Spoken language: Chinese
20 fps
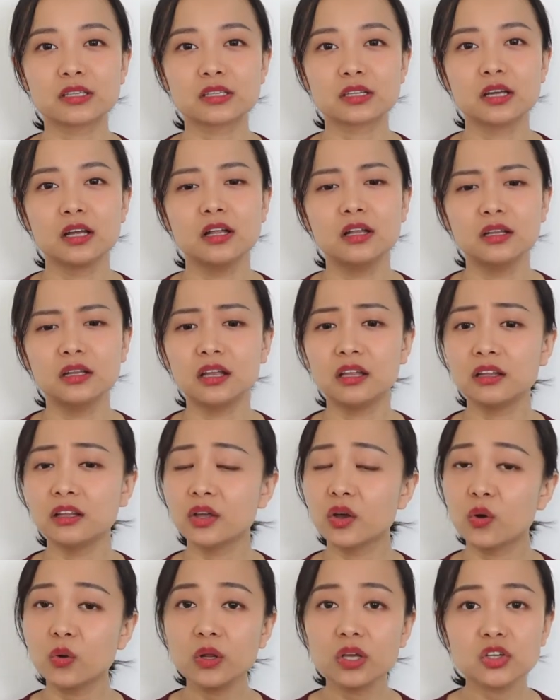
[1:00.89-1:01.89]
止，能
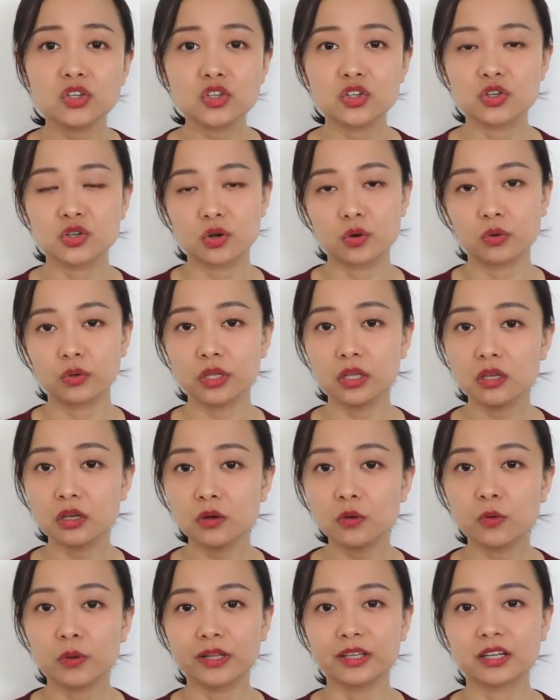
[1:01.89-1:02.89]
流利使用
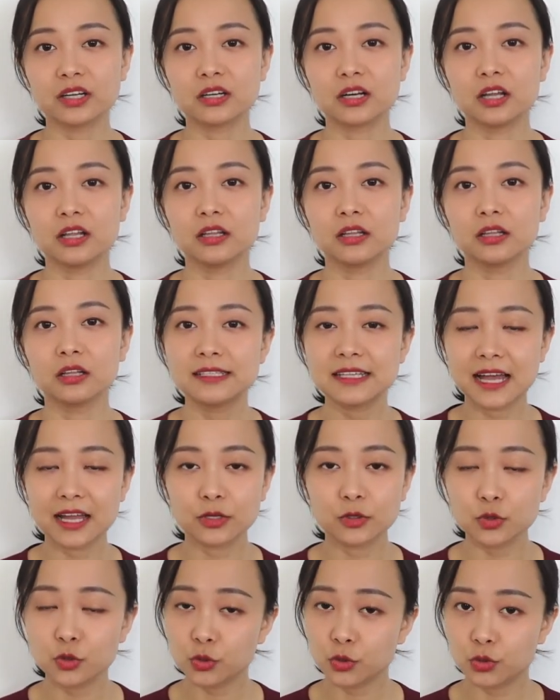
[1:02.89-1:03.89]
英文的人
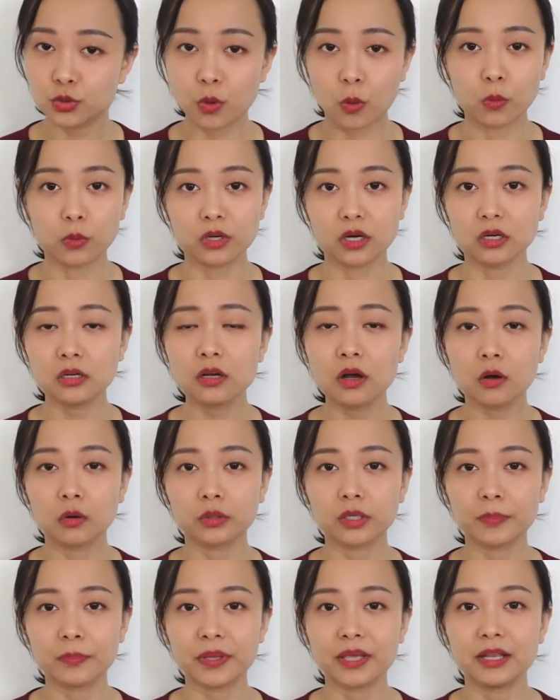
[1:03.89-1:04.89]
占总人口
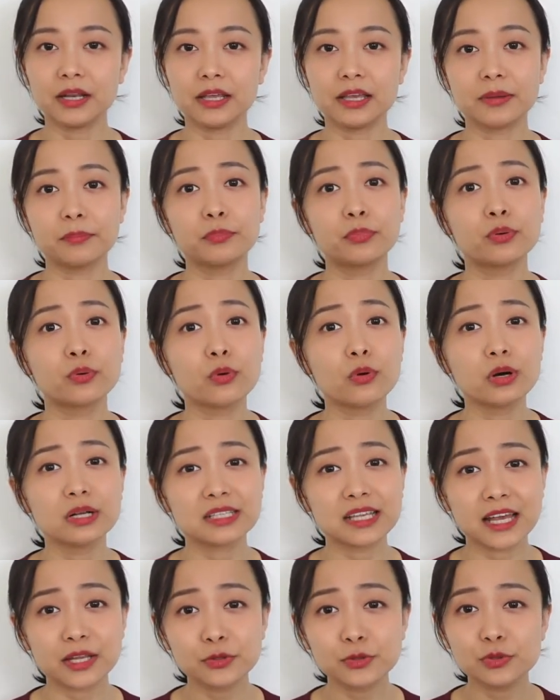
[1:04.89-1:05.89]
的比例，不过
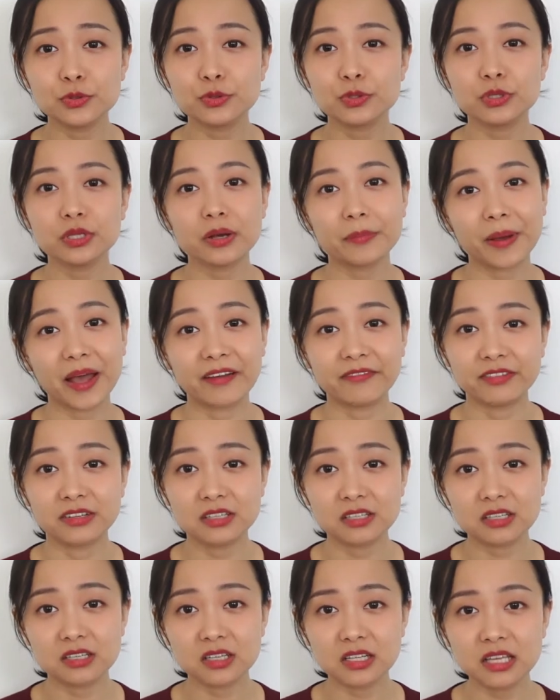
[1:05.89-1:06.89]
才区区的百
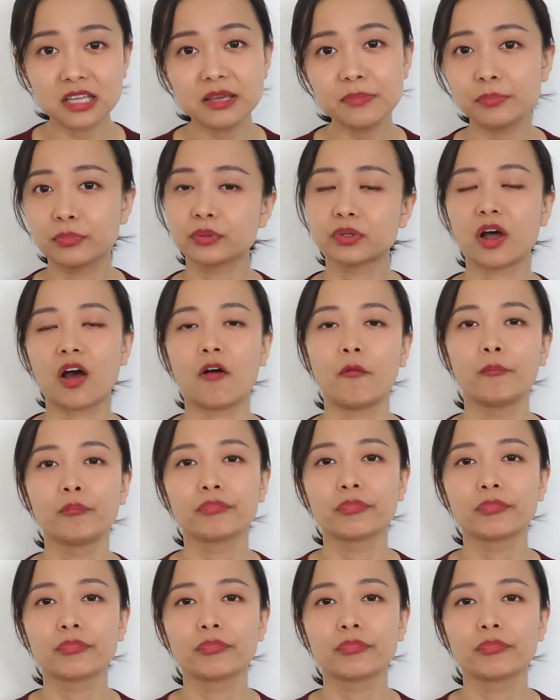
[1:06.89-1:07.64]
分之一不到。